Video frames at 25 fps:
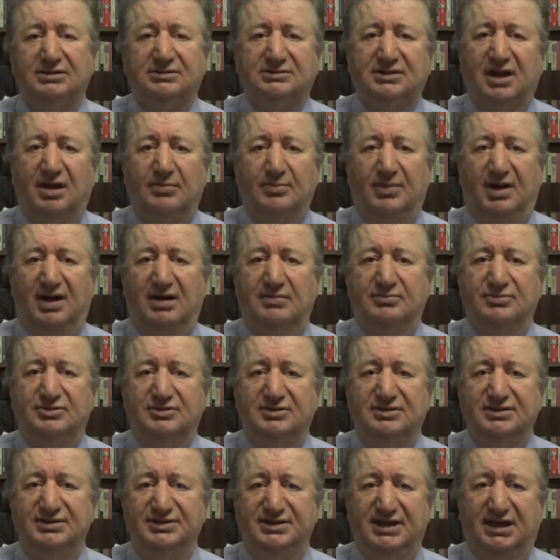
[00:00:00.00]

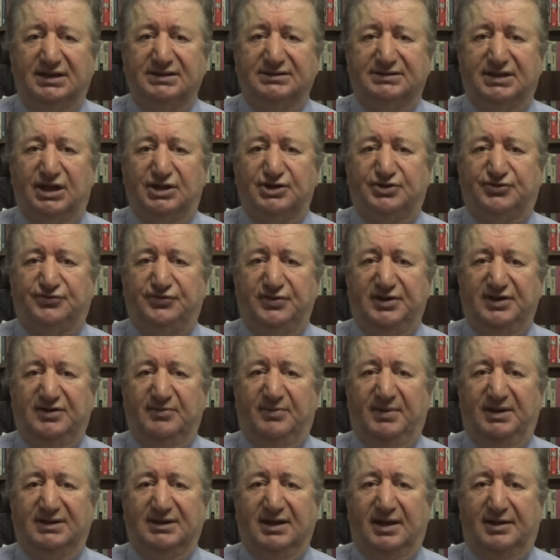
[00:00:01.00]
Tamamı yandaş
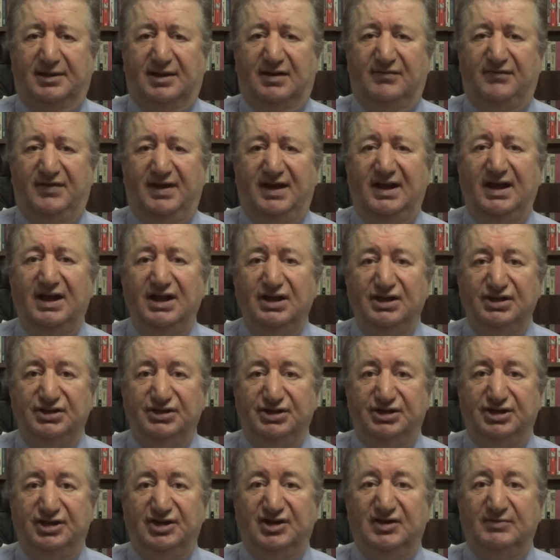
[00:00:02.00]
firmalara ve
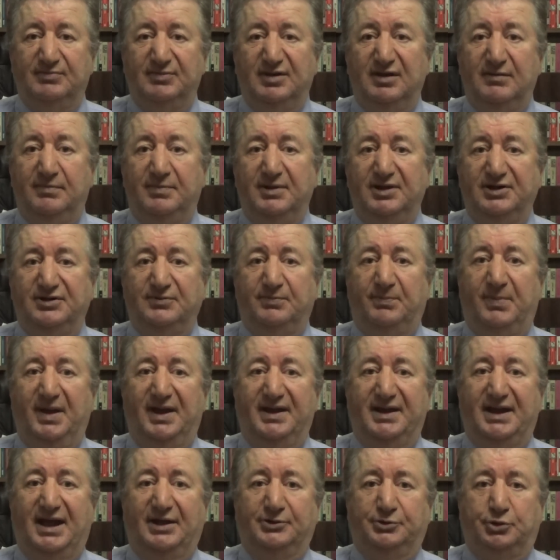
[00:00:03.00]
21
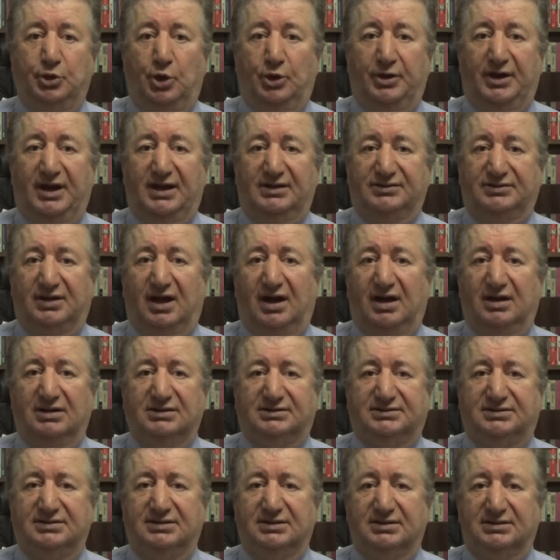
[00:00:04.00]
beye göre
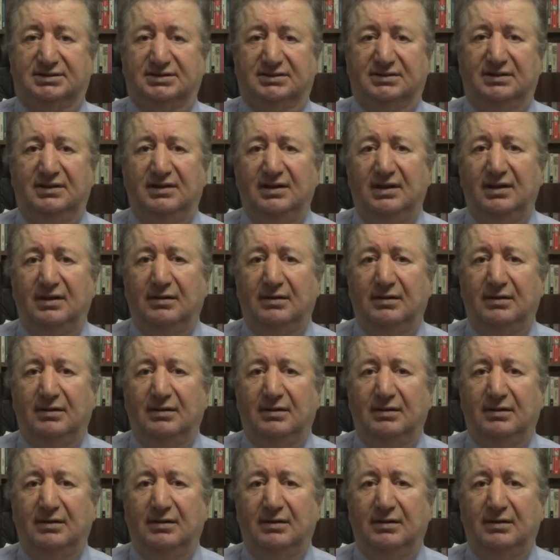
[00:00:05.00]
dağıtıldı.